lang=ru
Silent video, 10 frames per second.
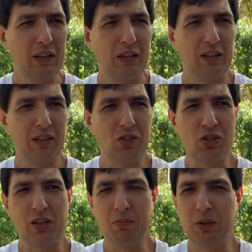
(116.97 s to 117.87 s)

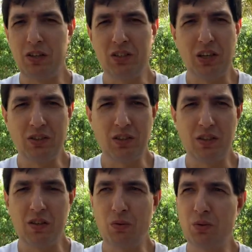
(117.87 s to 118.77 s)
отношение
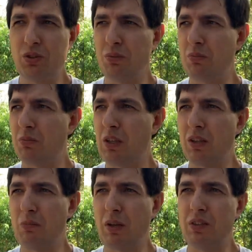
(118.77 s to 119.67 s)
полицейских к людям,
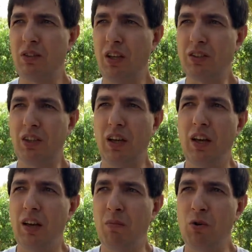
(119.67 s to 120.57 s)
когда полицейский
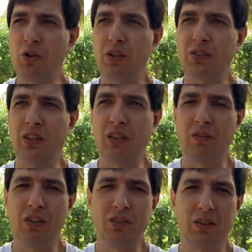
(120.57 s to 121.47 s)
может
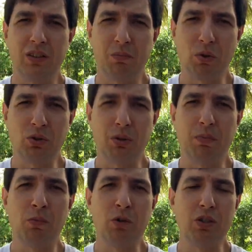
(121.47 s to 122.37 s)
остановиться, просто
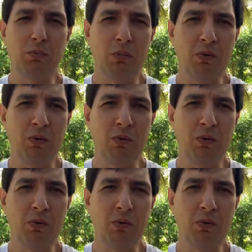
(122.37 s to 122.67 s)
помочь тебе